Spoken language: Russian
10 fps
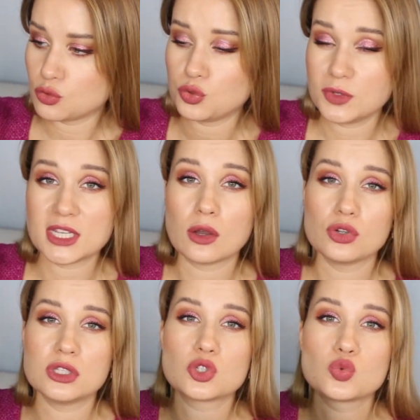В общем, здесь
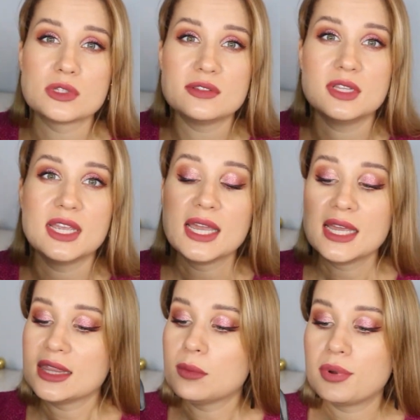какой-то искусственный
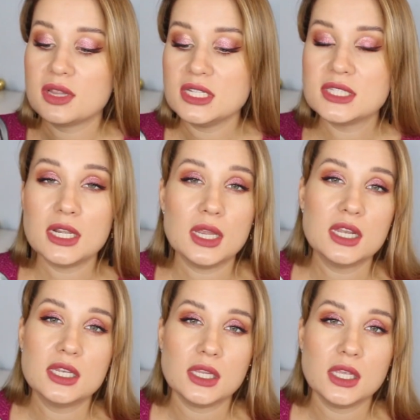наполнитель.
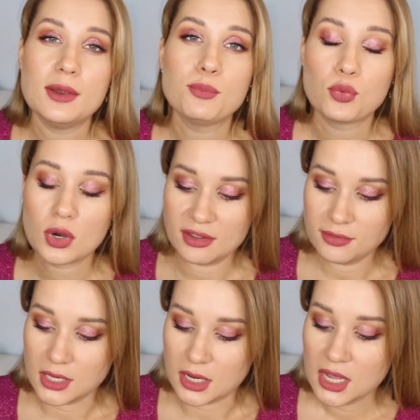Это не
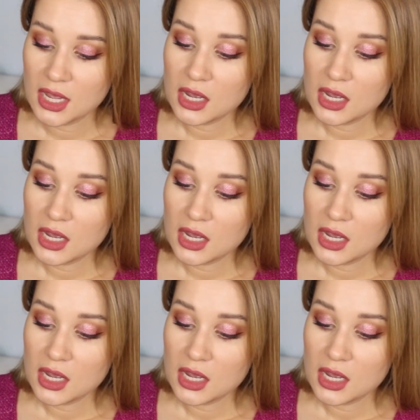пуховик.